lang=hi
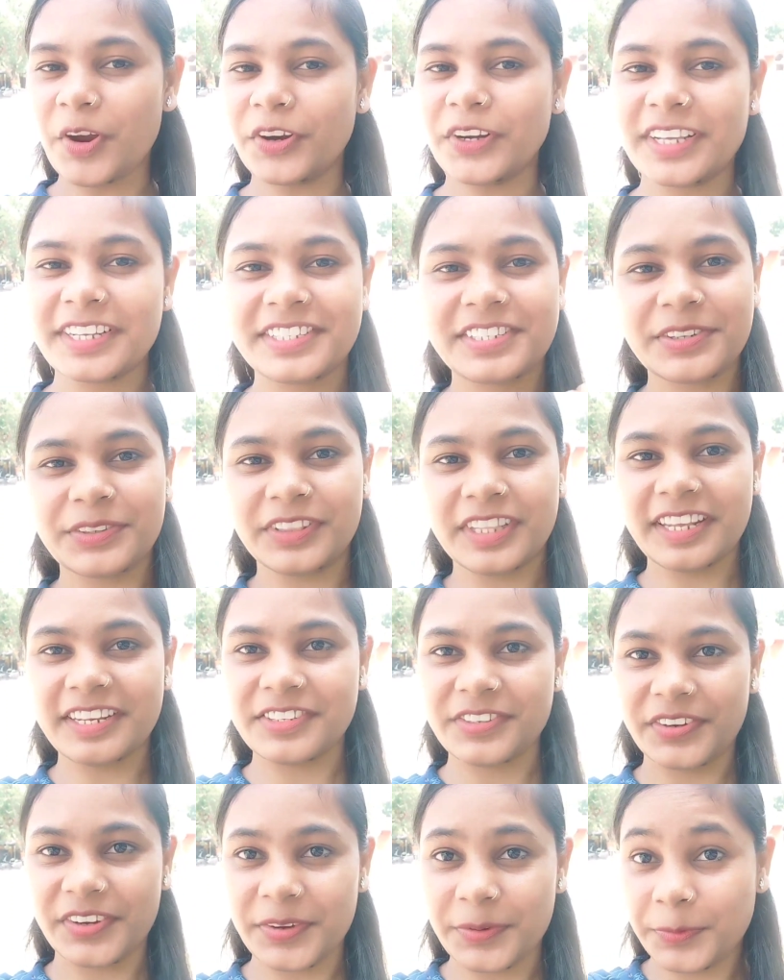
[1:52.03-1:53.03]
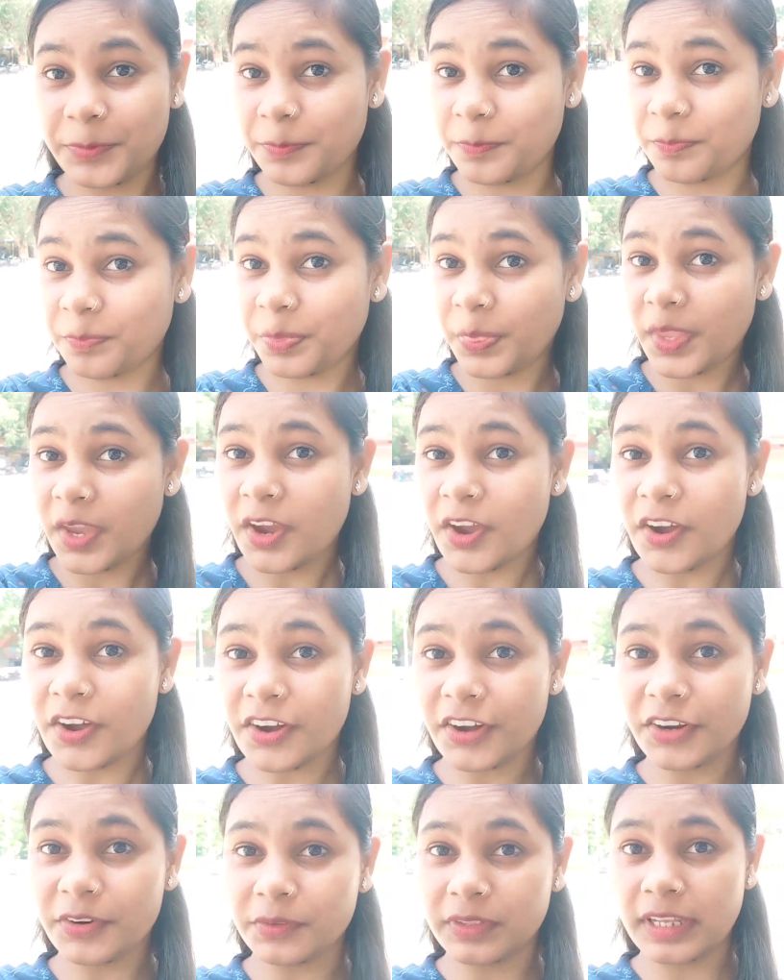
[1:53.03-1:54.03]
ऑटो से उतर चुकी हूँ
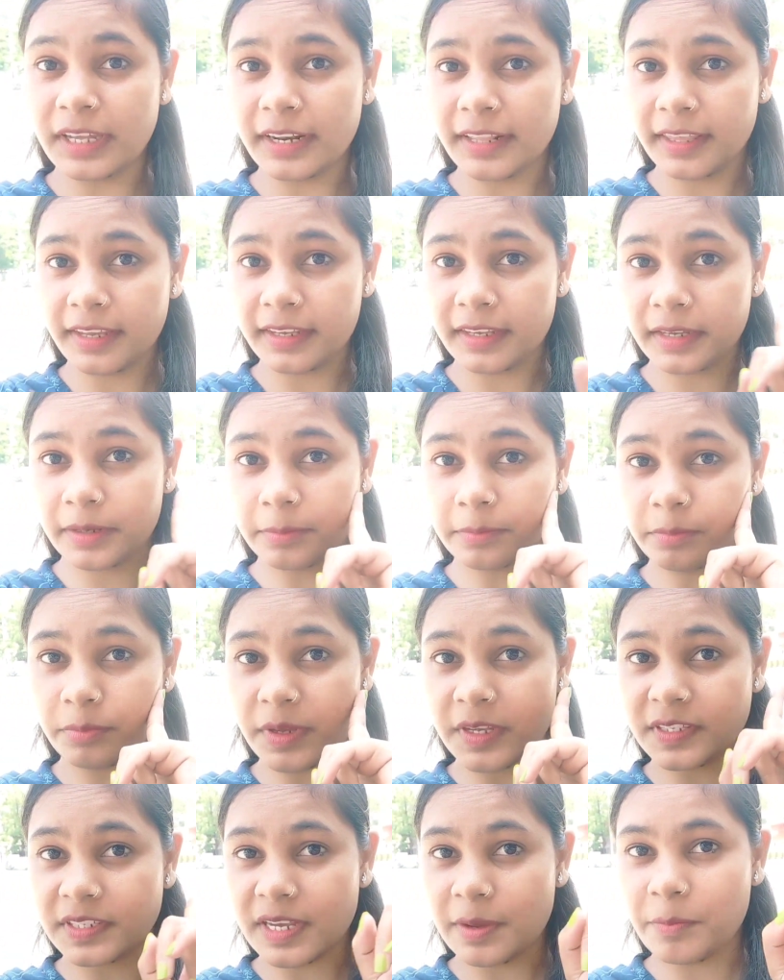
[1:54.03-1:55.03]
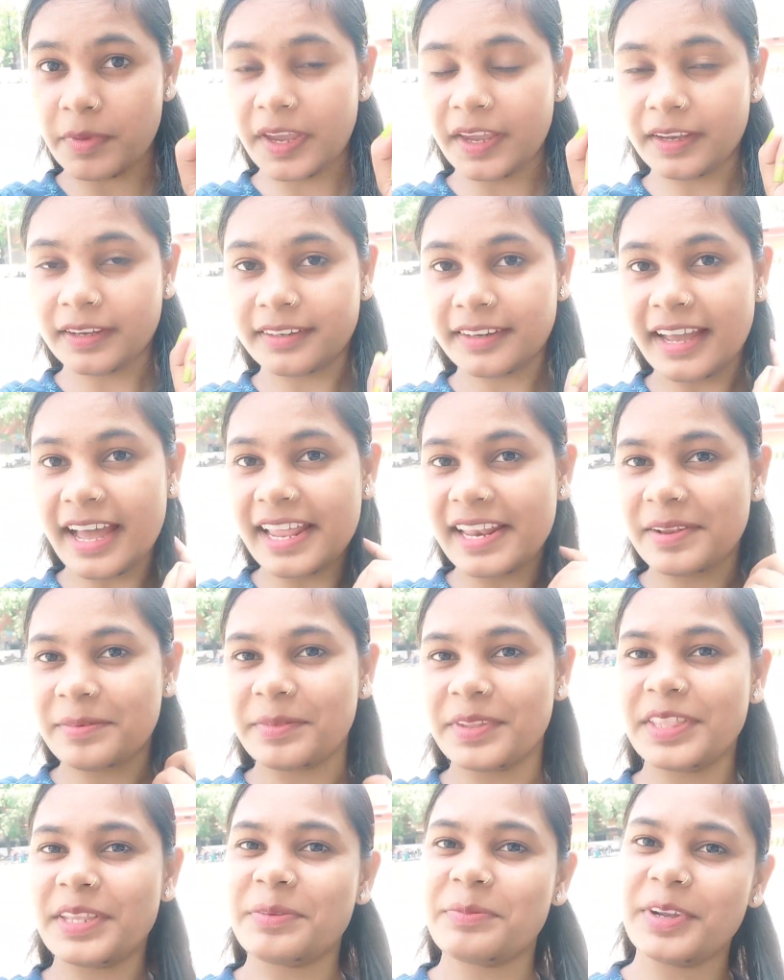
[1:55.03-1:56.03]
और उधर देखिए पीछे में काली
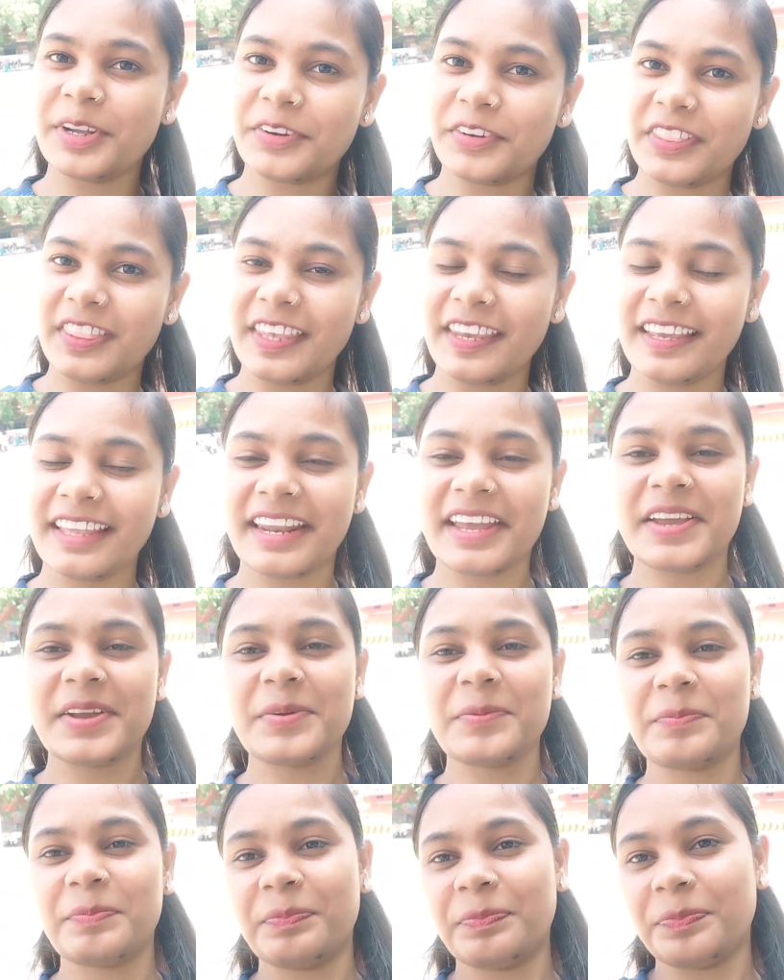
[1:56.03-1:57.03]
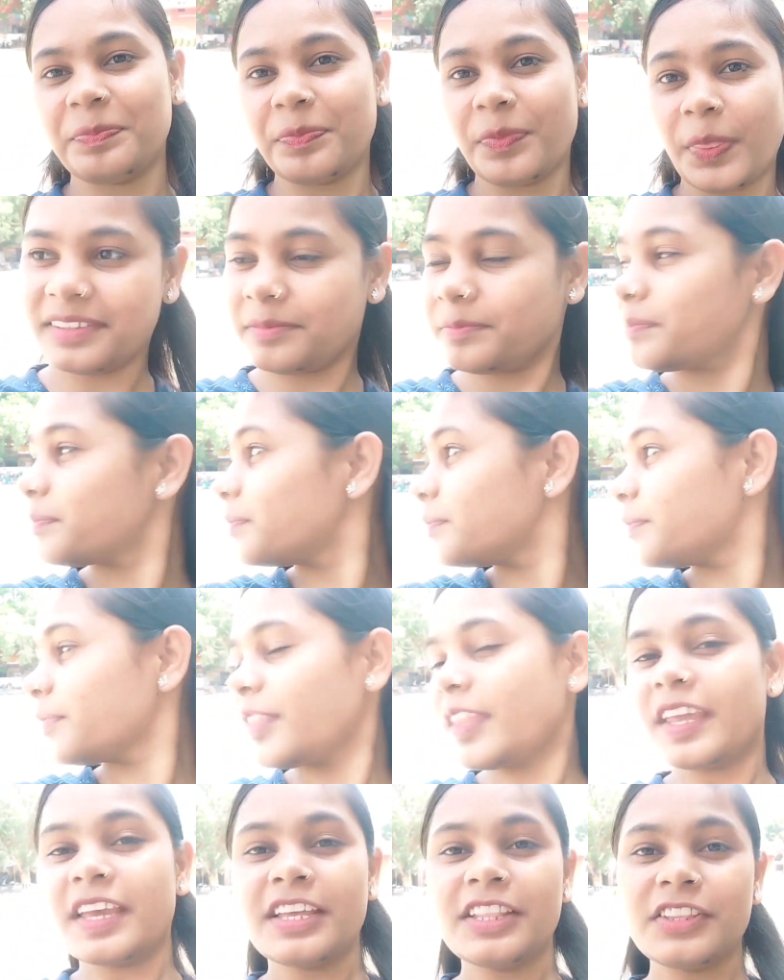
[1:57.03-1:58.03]
मंदिर मेरे को दिख रहा
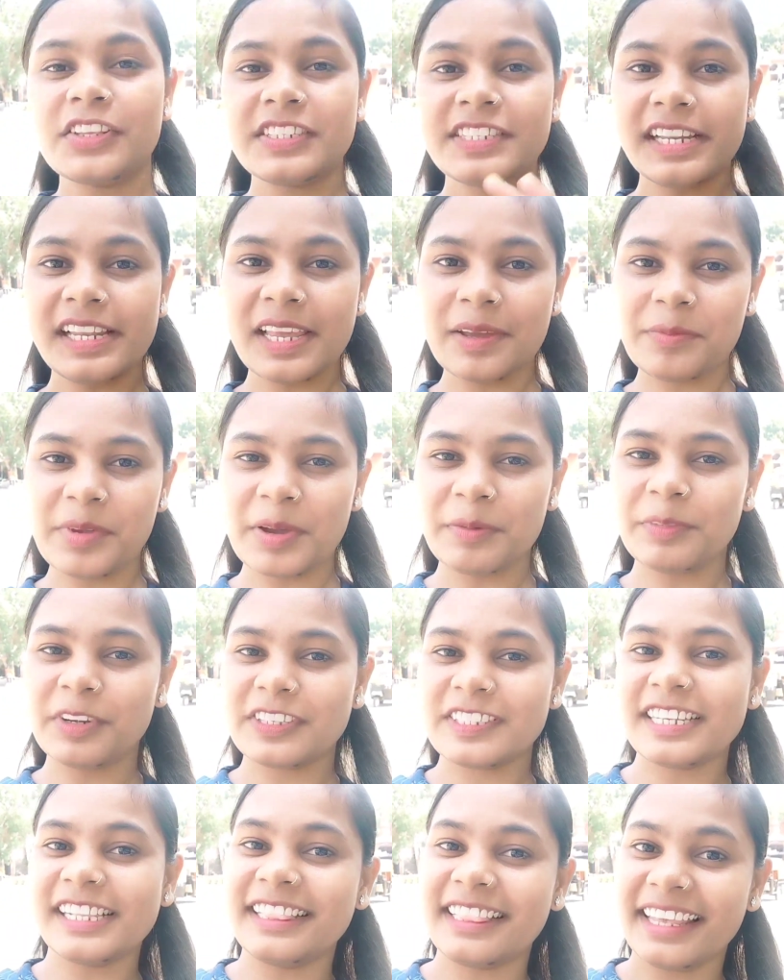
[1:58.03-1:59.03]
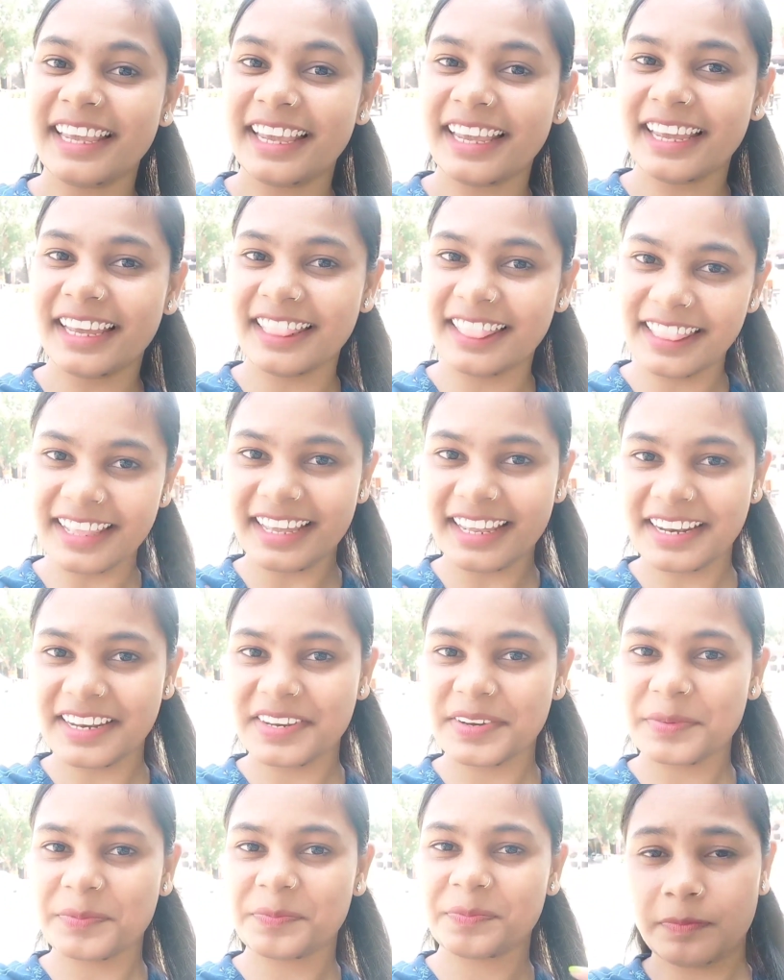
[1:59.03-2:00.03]
है तो चलिए अभी हम लोग चलते हैं अंदर
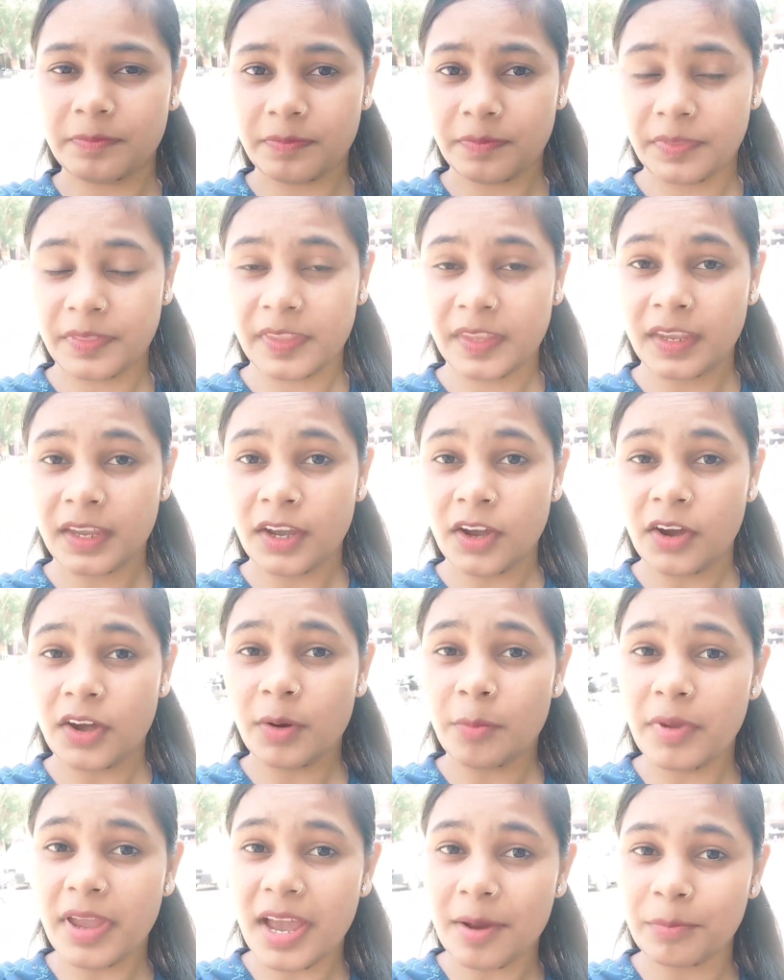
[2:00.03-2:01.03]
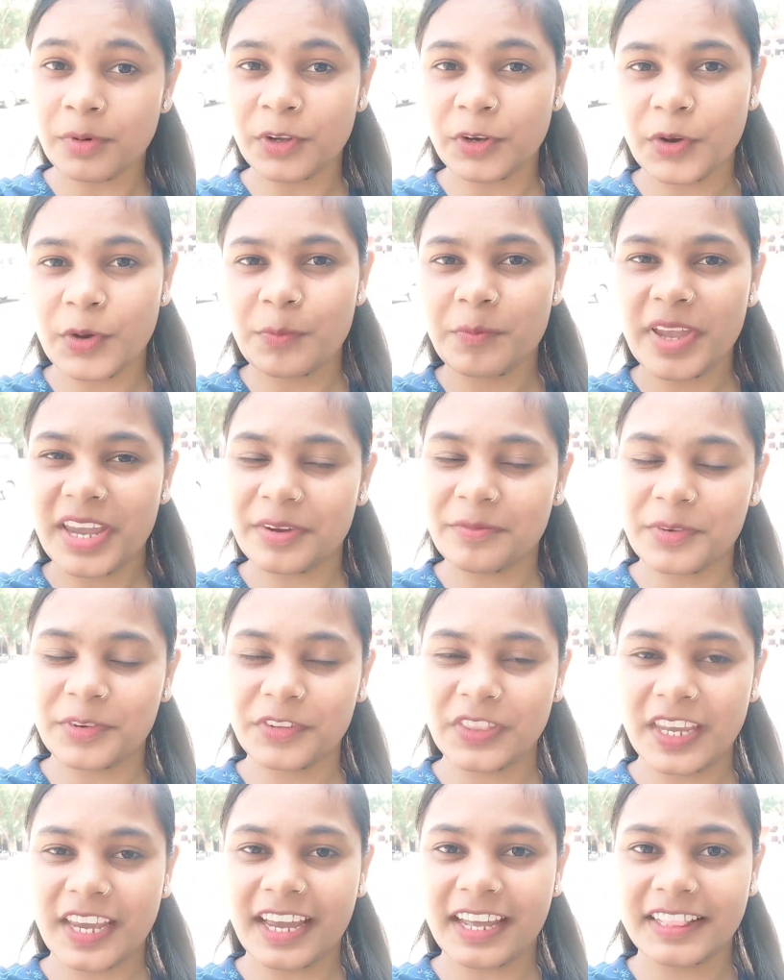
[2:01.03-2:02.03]
और मैं आप लोग को बैक व्यू
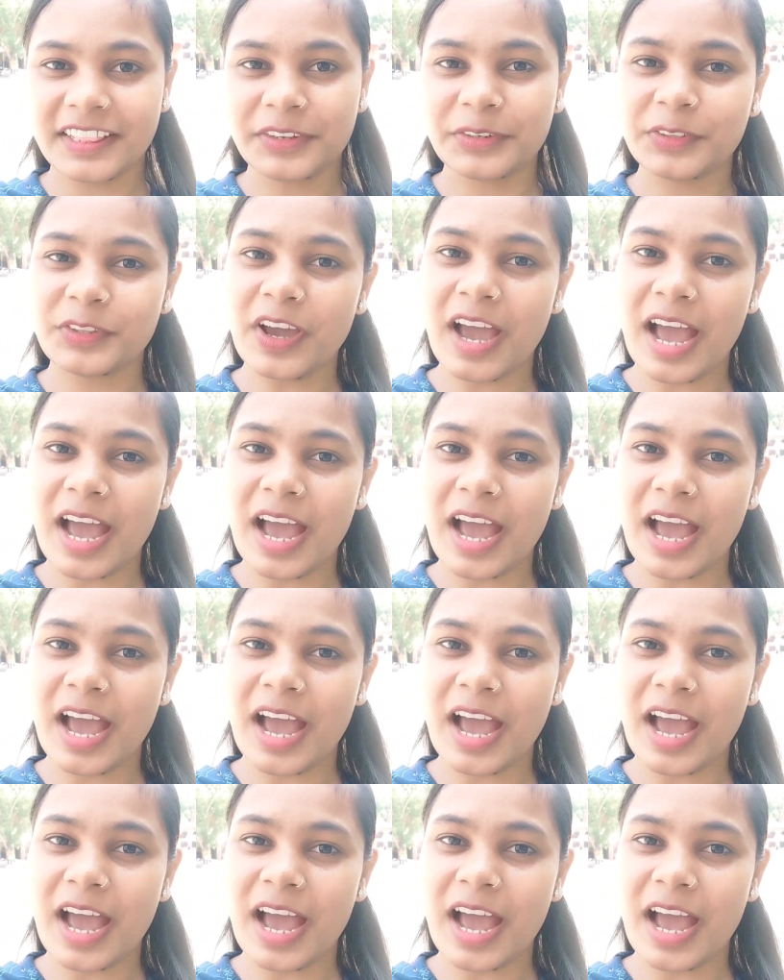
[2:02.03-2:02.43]
दिखाती हूँ तो